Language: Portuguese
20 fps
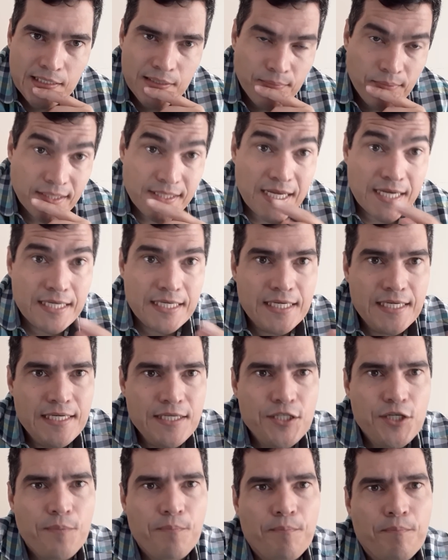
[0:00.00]
Mas a
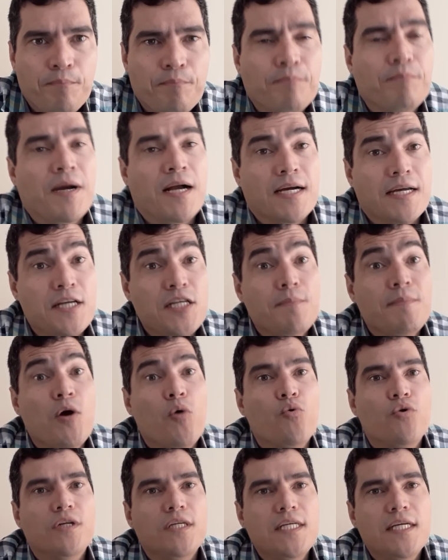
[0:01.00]
grande, a grande
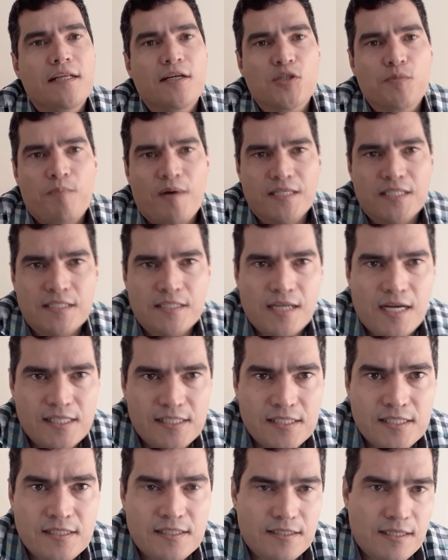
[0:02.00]
maioria das
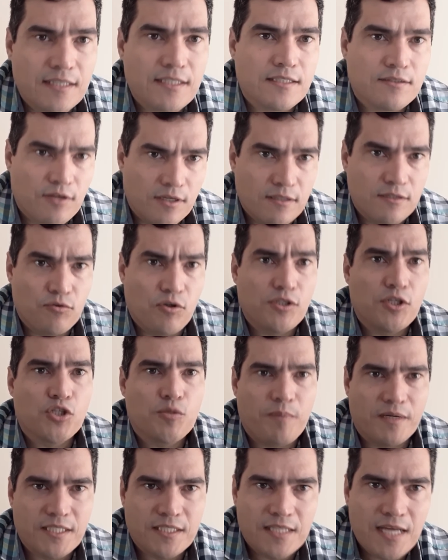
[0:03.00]
pastagens, das, das nossas
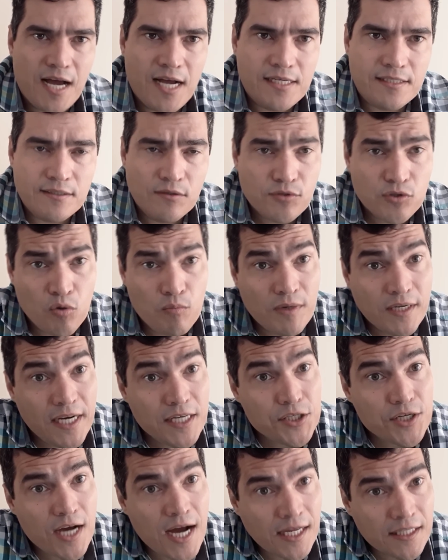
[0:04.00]
pastagens, não são
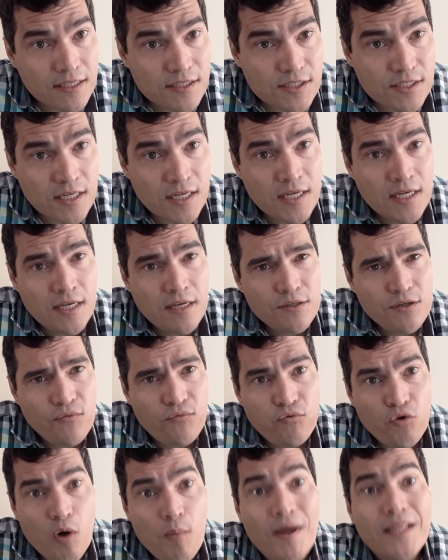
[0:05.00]
manejadas de
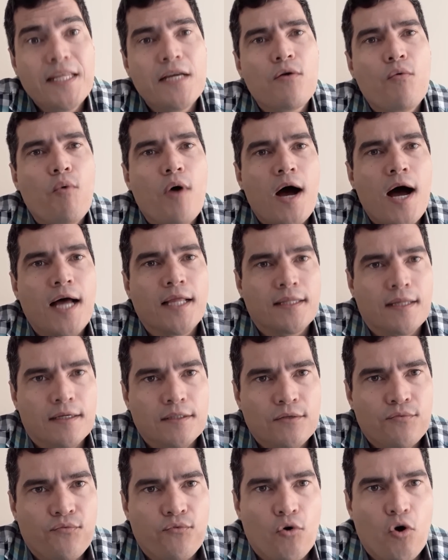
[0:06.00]
forma adequada,
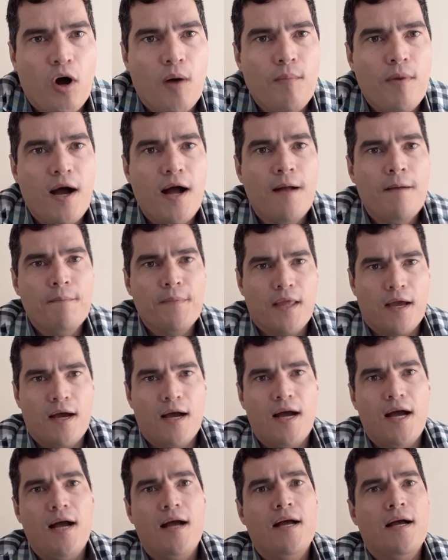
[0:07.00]
de forma
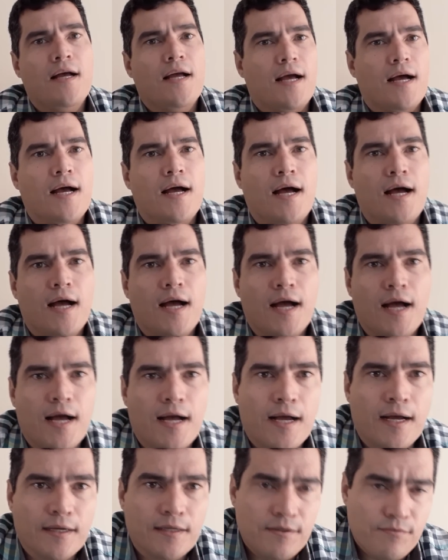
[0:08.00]
a,
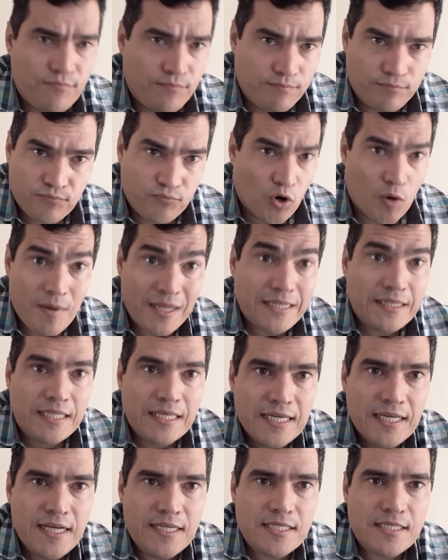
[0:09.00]
a, de forma a
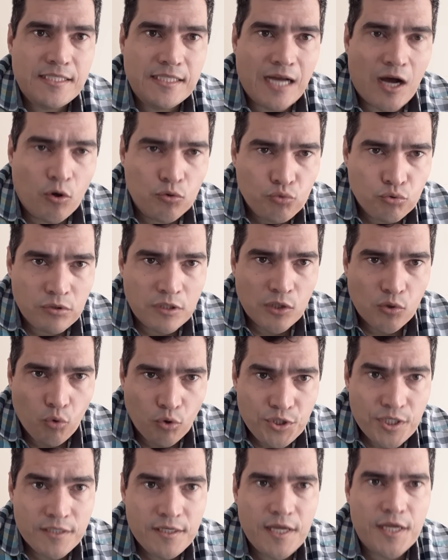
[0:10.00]
ter esse alto teor
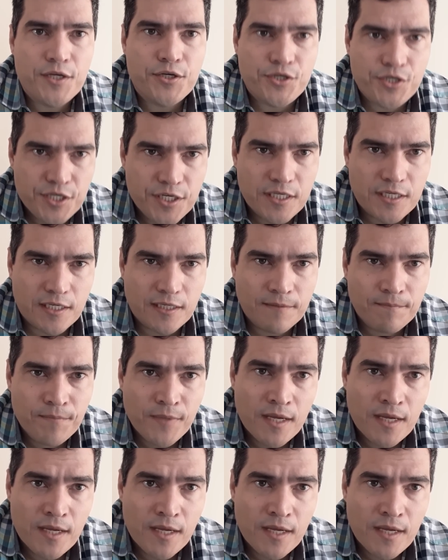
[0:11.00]
de energia.